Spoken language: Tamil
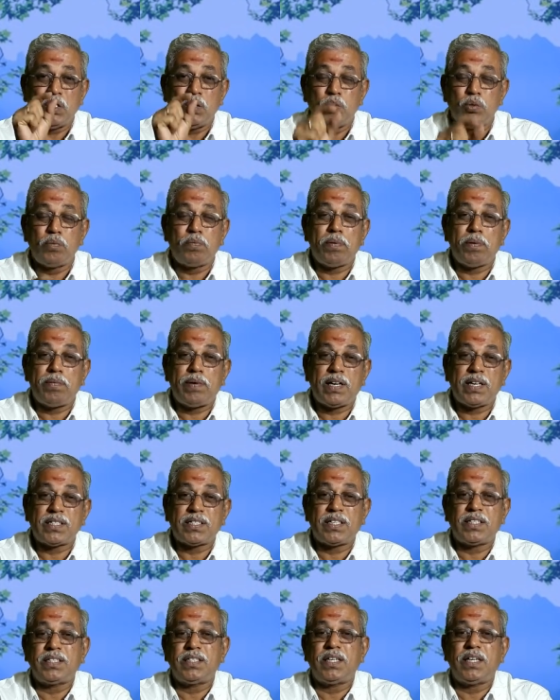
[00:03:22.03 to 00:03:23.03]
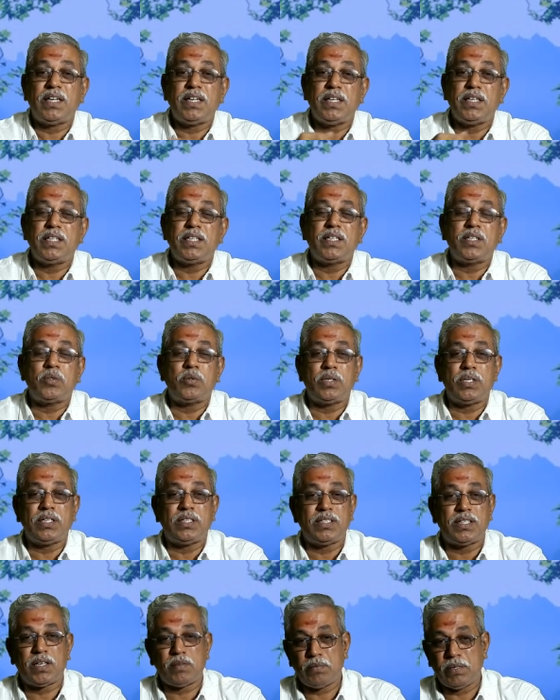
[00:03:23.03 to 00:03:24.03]
நுட்பமான சத்துக்களை எடுக்கக்கூடிய
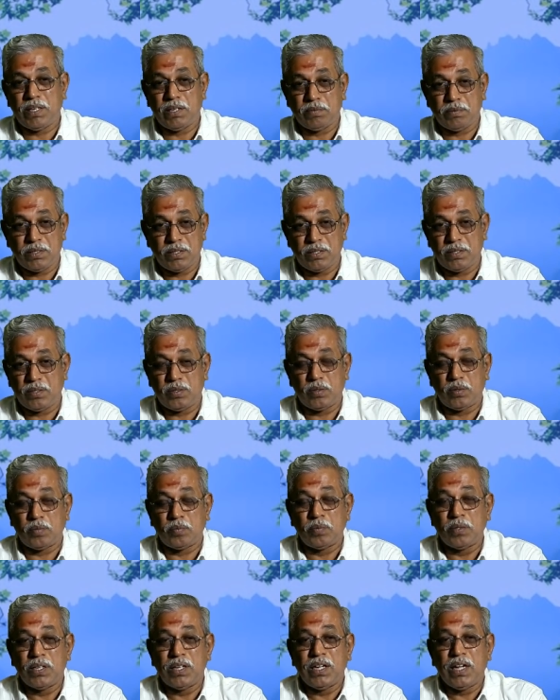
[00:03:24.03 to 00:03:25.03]
திறமை நமக்கு இருக்கணும்